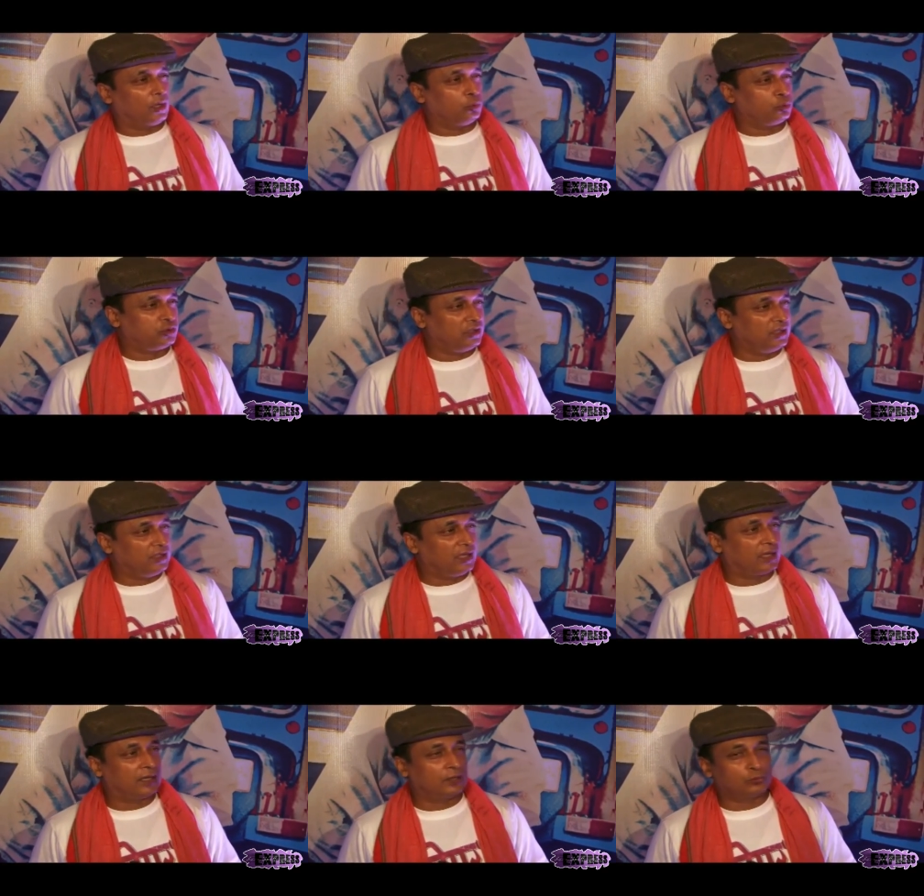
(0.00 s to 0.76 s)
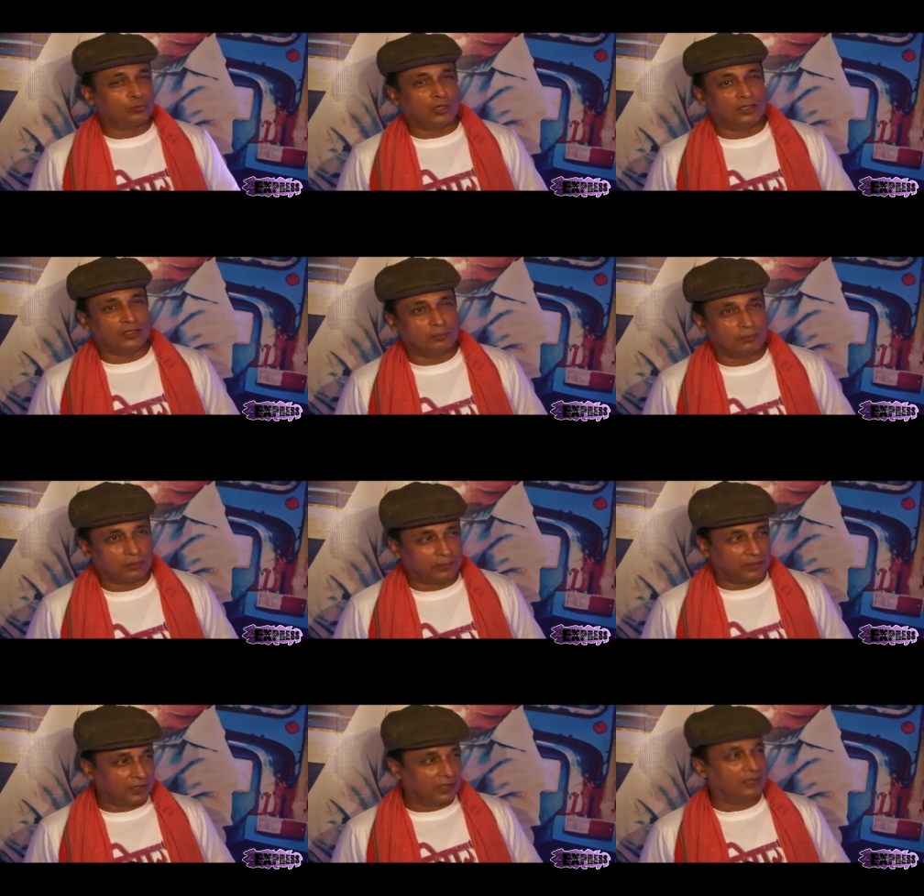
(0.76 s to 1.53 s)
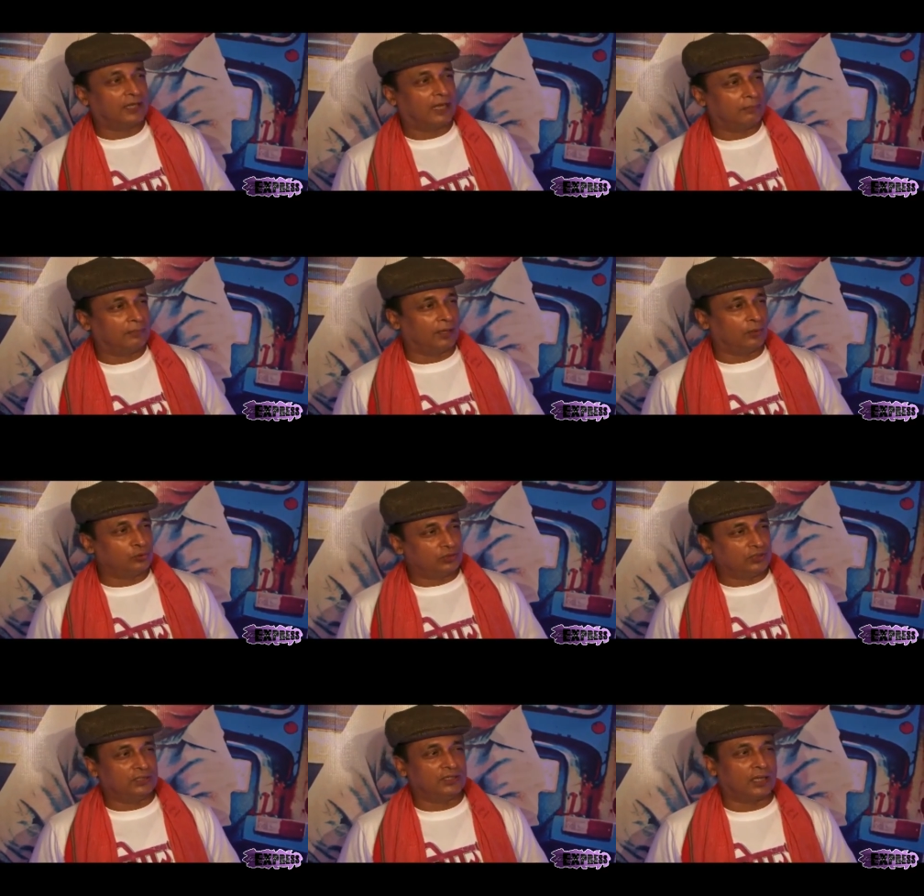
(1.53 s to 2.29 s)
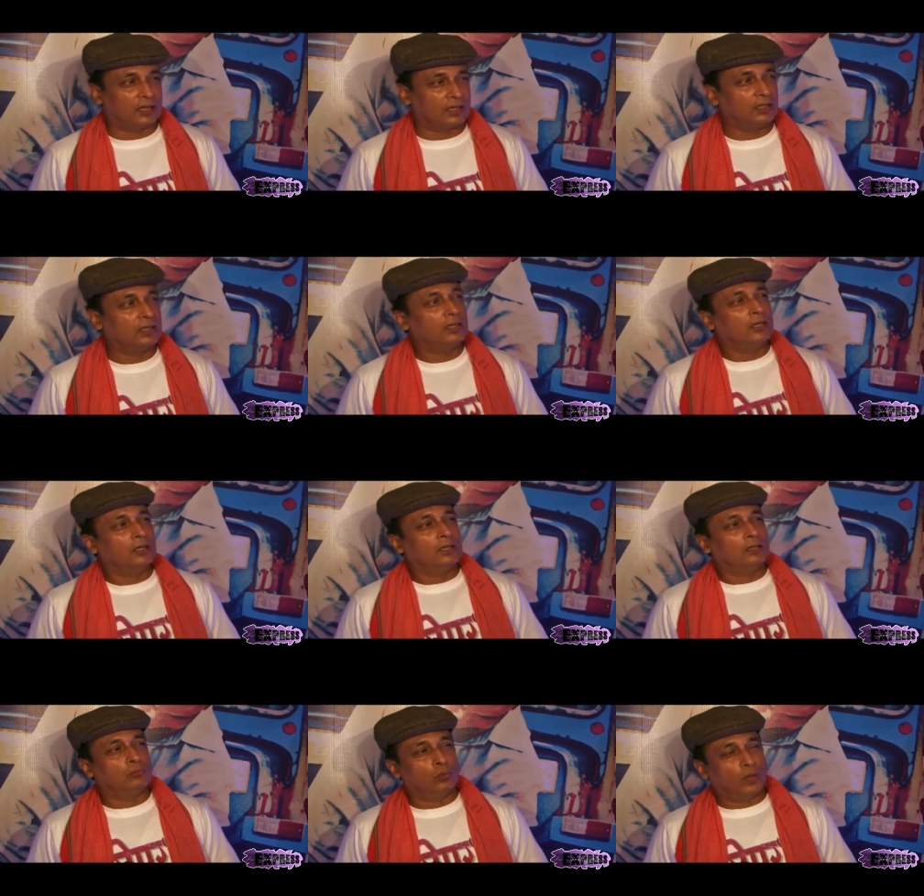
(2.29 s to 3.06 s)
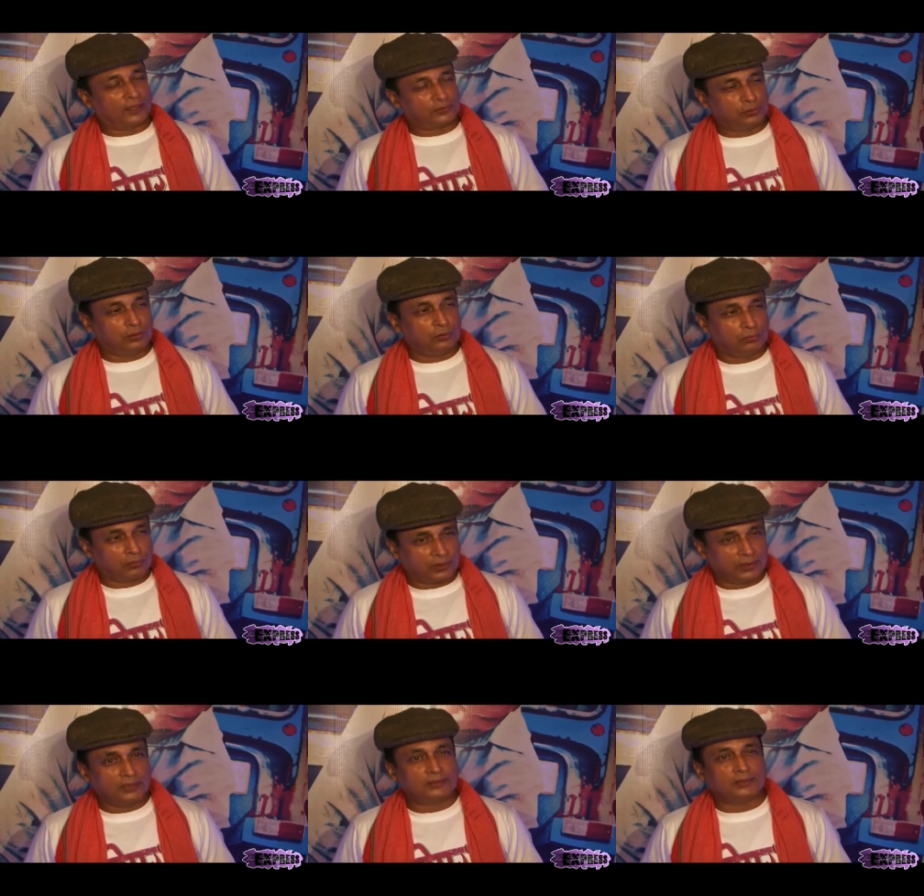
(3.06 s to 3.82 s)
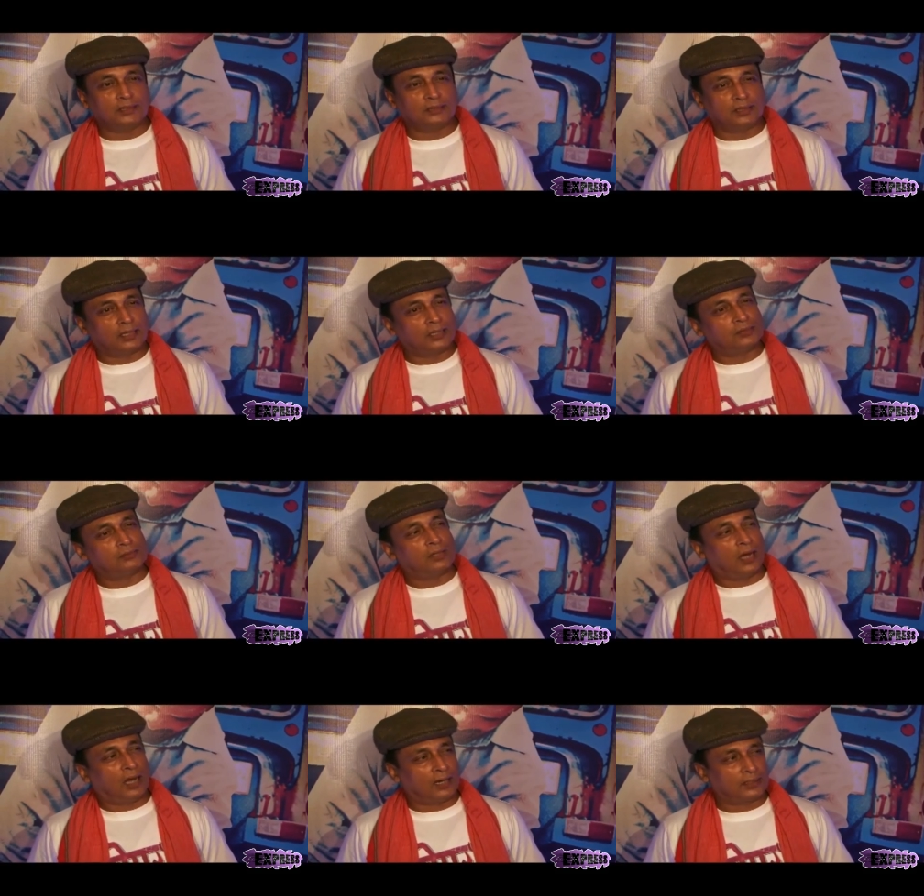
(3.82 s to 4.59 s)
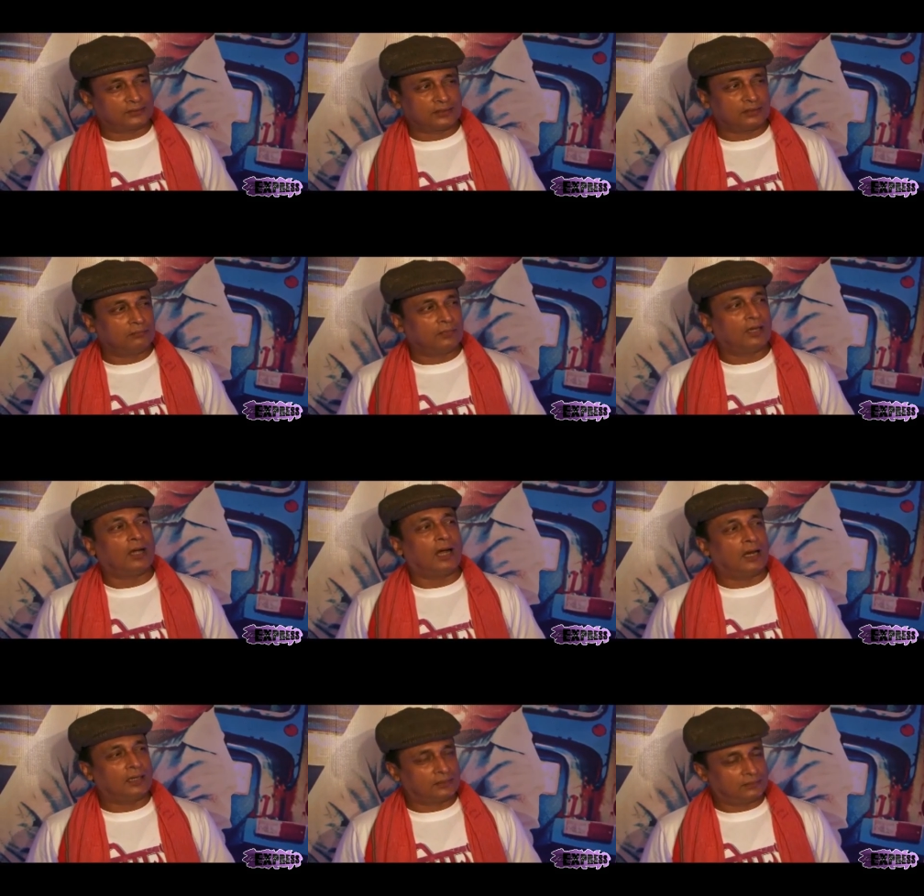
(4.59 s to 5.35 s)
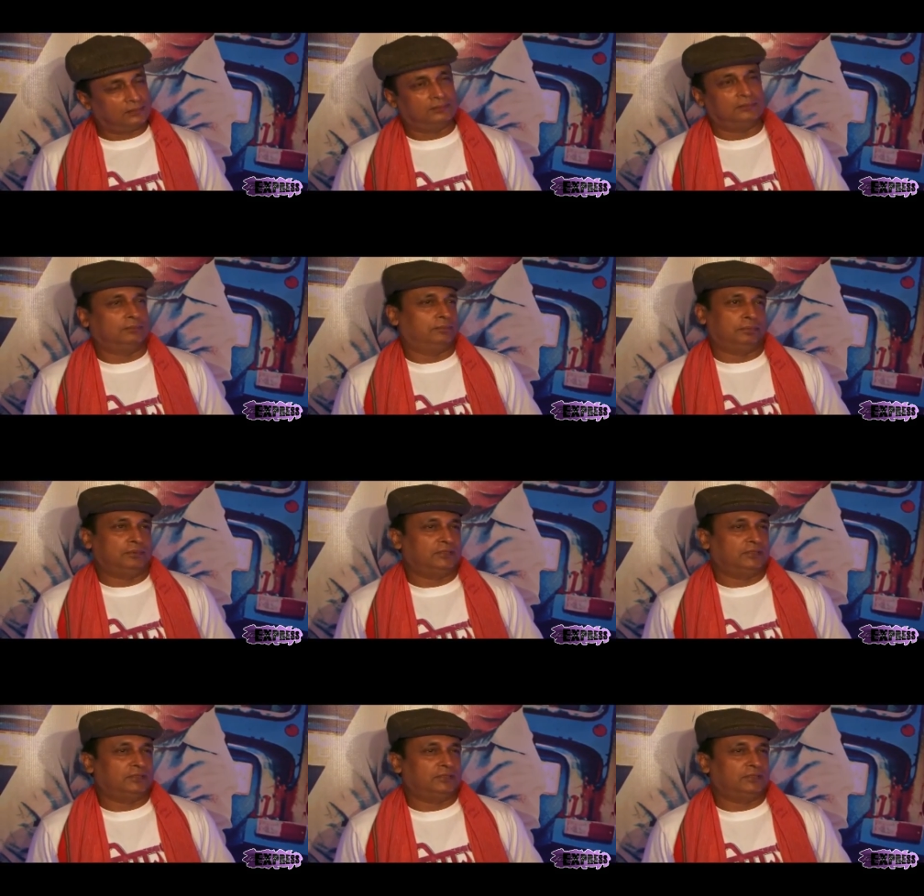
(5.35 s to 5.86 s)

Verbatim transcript: जो आलू छीले जा रहे हैं तो घंटे भर में रियल टाइम में आलू छीले जा रहे हैं वो एक्चुअली होना ये चाहिए था कि जो है आर्ट सिनेमा आर्ट